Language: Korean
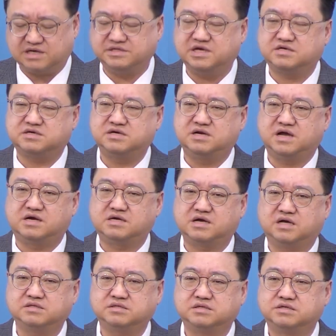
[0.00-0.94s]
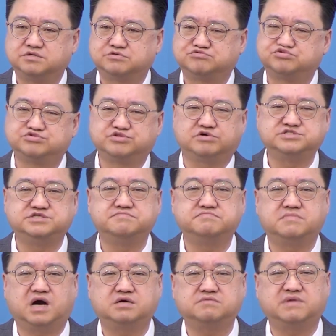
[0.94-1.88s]
아내를 향한
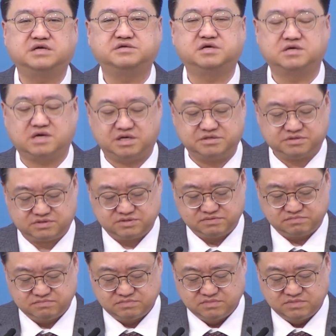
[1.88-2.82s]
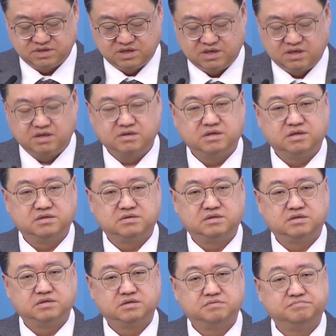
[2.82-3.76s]
굳어진 마음 아닐까요?
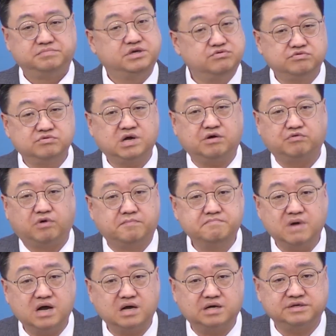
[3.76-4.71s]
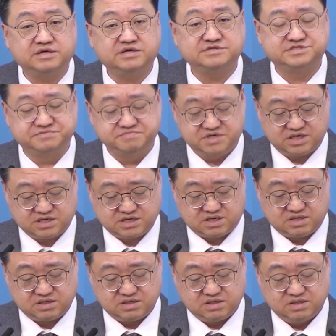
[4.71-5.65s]
미움과 원망
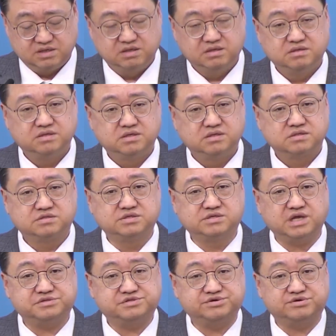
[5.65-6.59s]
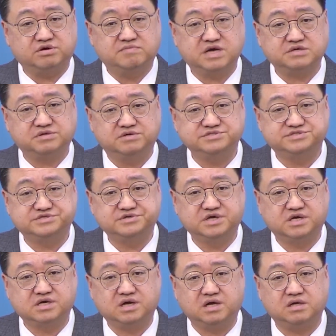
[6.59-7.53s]
아니겠습니까? 그게 틀어막혀
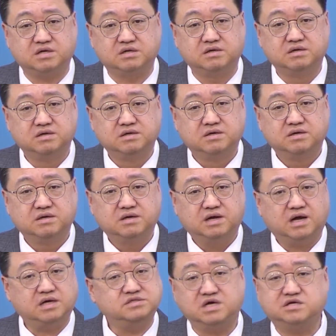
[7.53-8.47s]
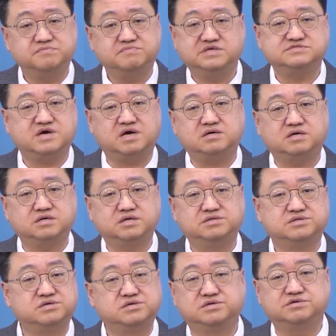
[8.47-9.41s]
있으니까 하나님의 사랑이
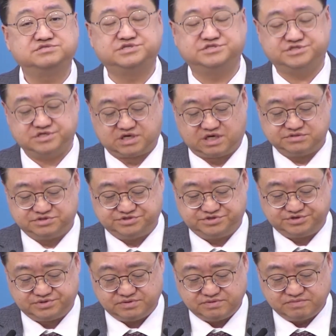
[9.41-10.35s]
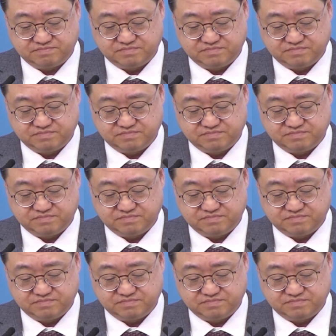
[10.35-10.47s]
느껴지질 않죠.